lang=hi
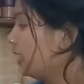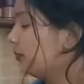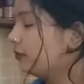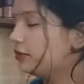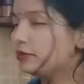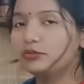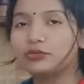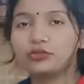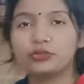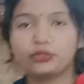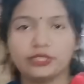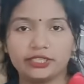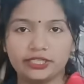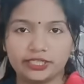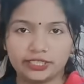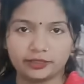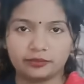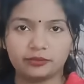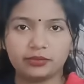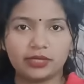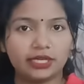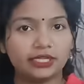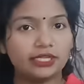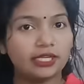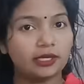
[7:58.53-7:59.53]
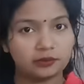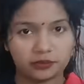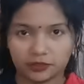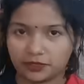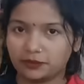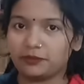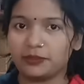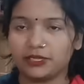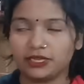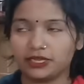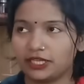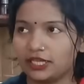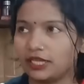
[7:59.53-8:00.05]
अब हम थोड़ी देर बाद
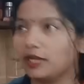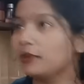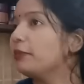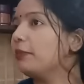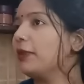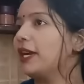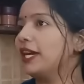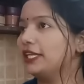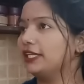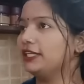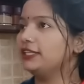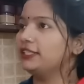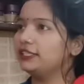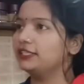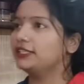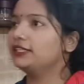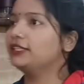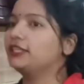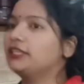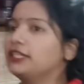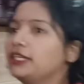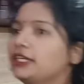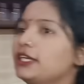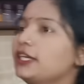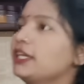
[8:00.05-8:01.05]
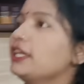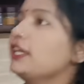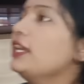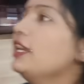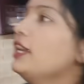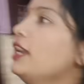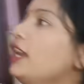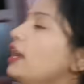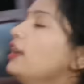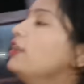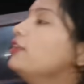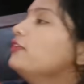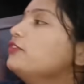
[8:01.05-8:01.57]
आपसे मिलते हैं पानी दे देते हैं
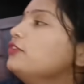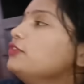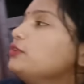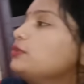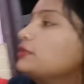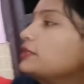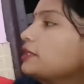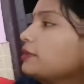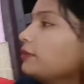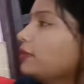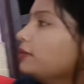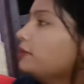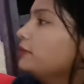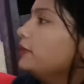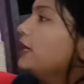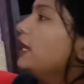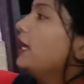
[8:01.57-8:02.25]
फिर उसके बाद